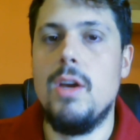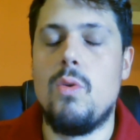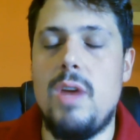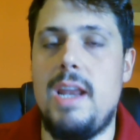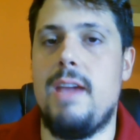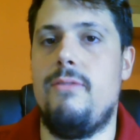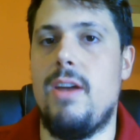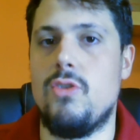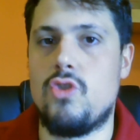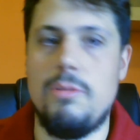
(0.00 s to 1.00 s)
quelle che
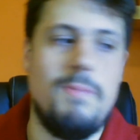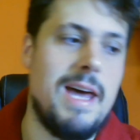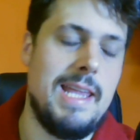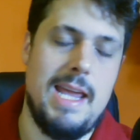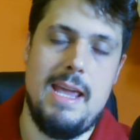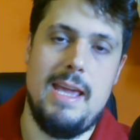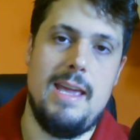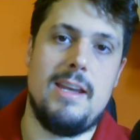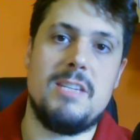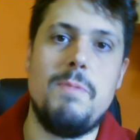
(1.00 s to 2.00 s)
vanno stoppate e
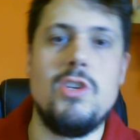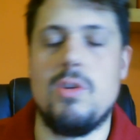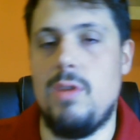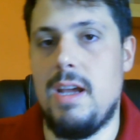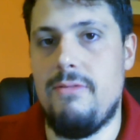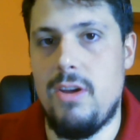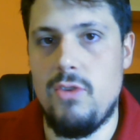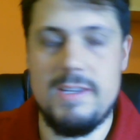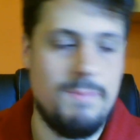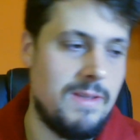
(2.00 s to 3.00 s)
respinge quelle che vanno
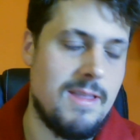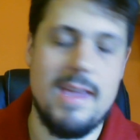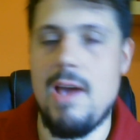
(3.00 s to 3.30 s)
respinte,